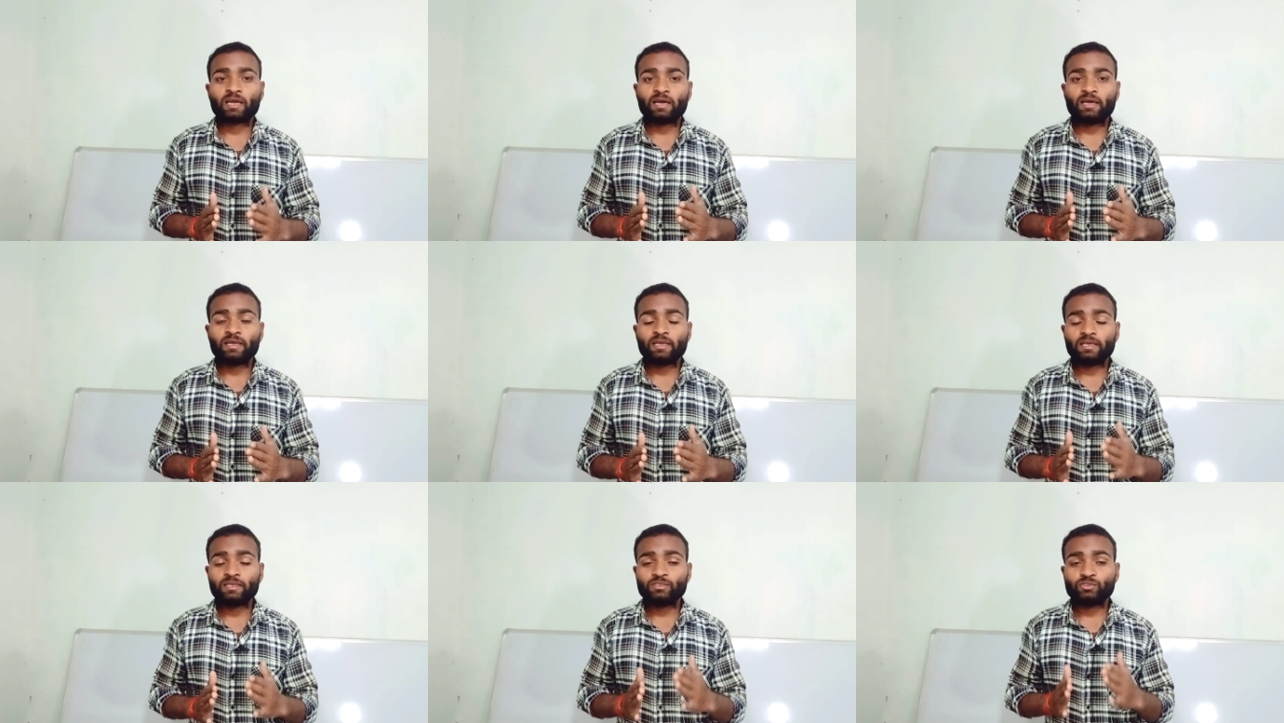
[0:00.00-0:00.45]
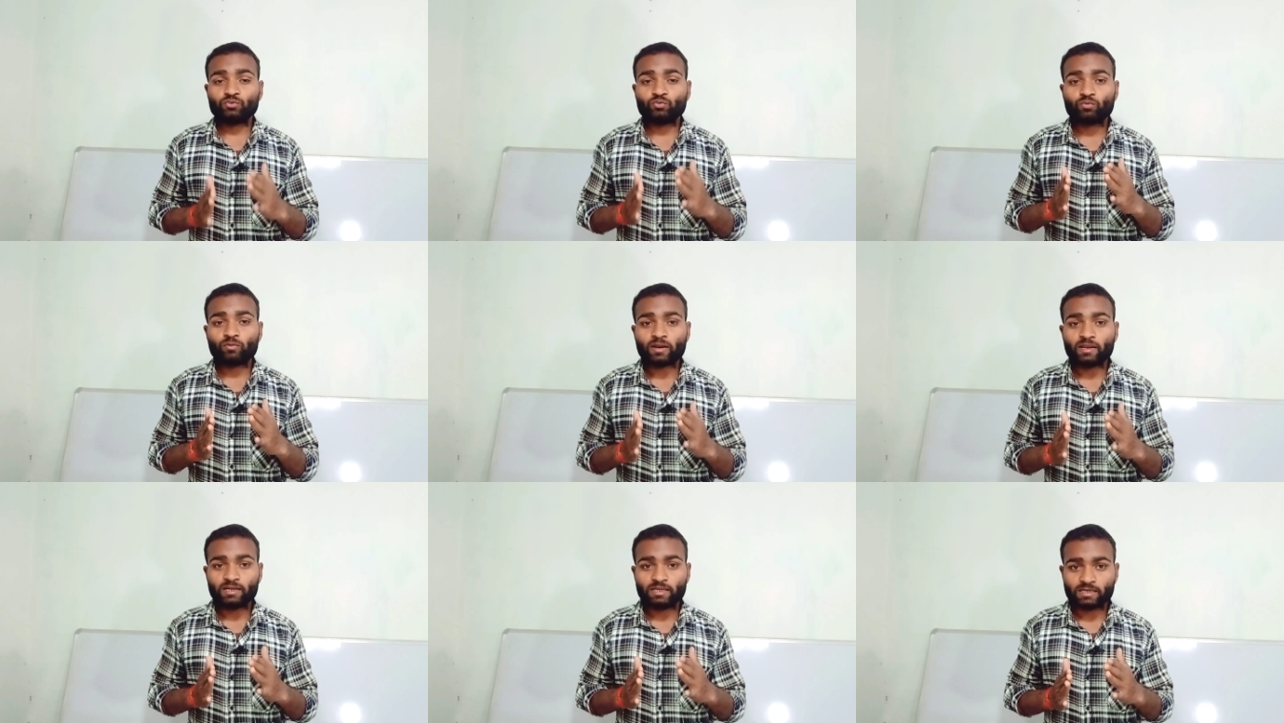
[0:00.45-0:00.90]
रहा है
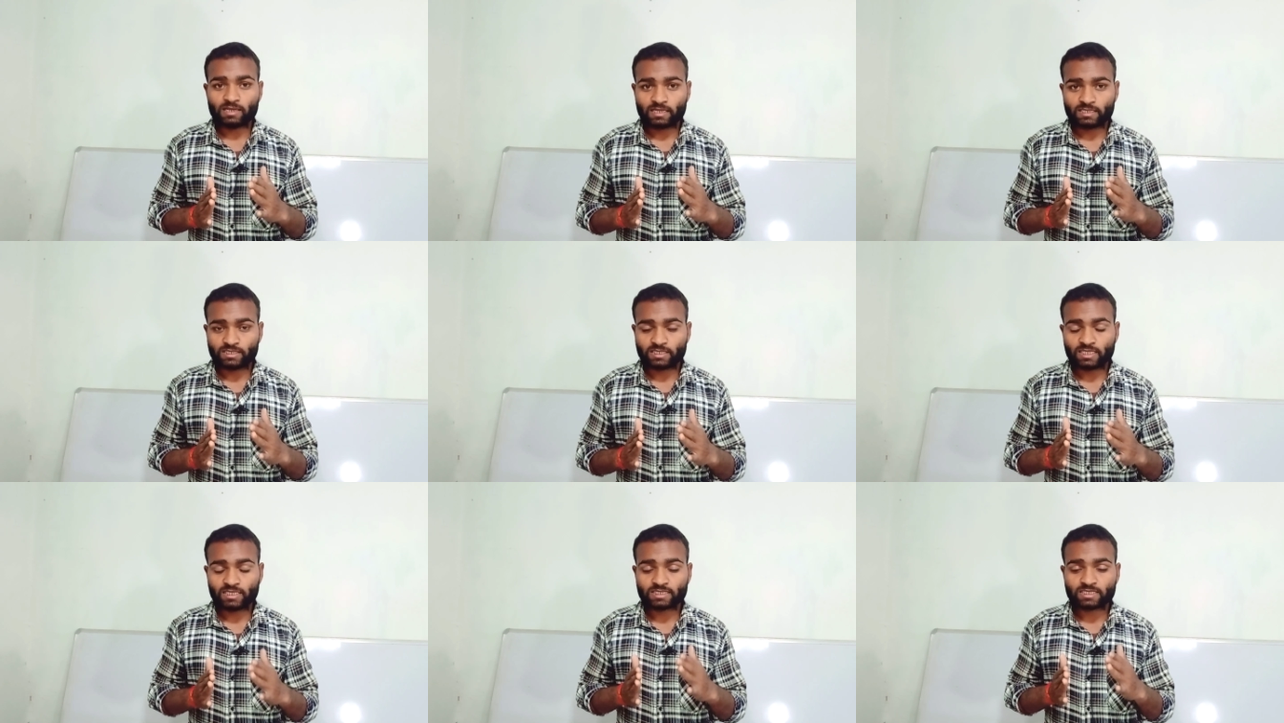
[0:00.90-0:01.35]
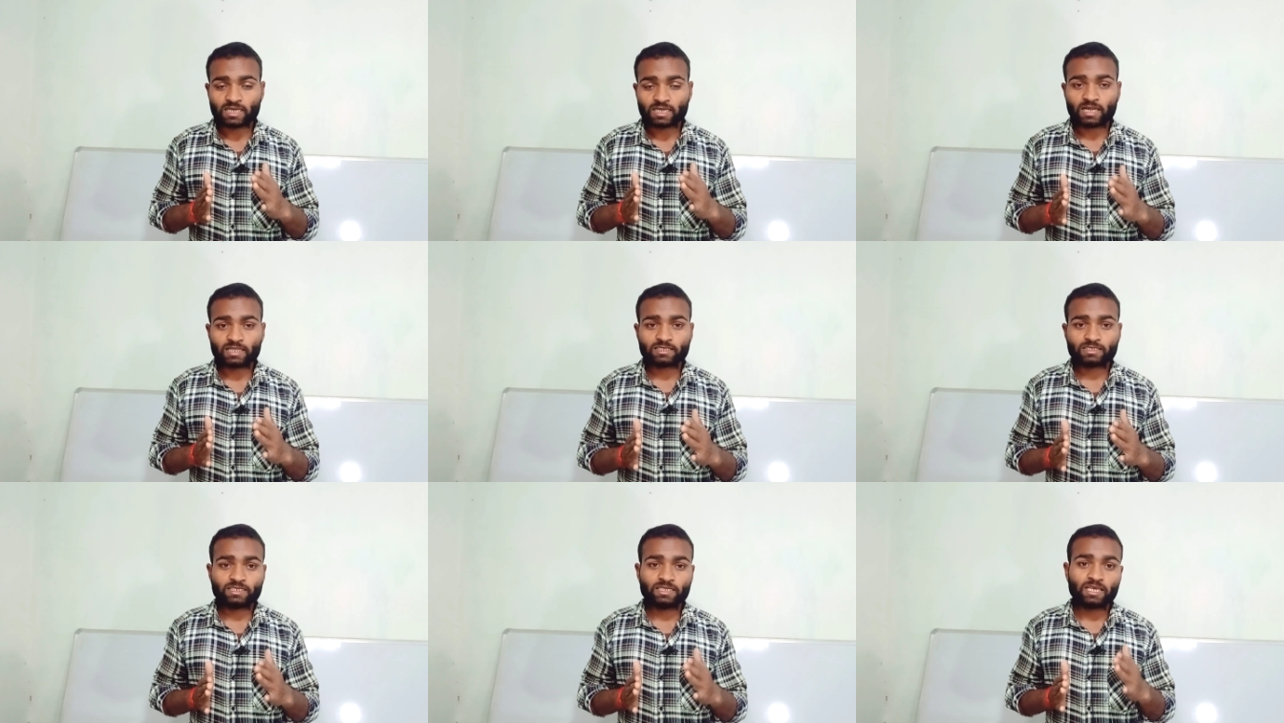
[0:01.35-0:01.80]
जो आई आज से
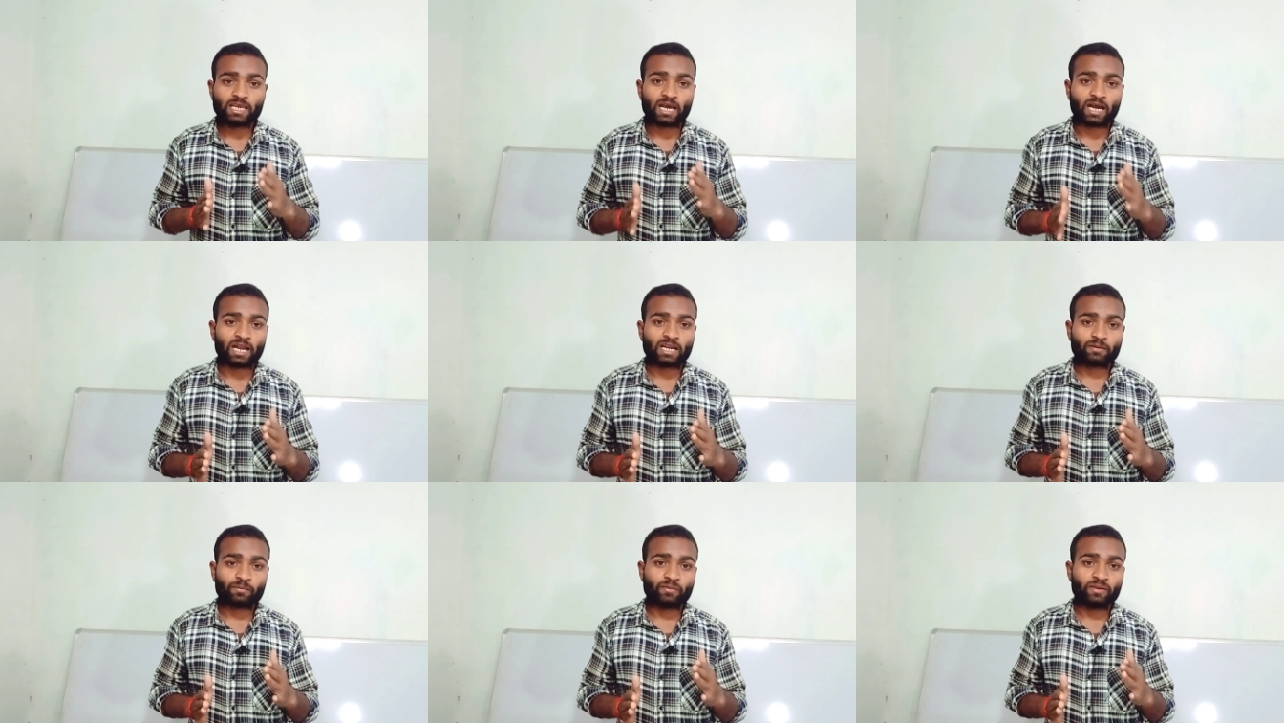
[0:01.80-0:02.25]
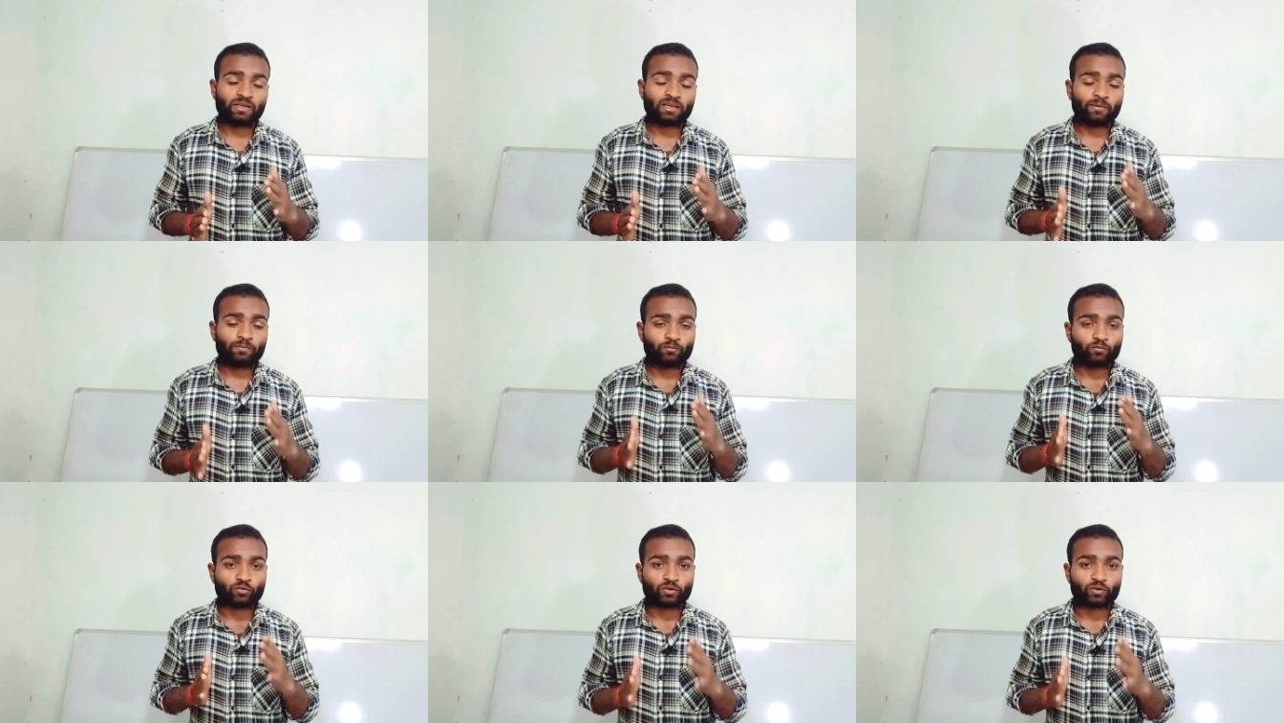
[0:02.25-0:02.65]
सात से आठ महीना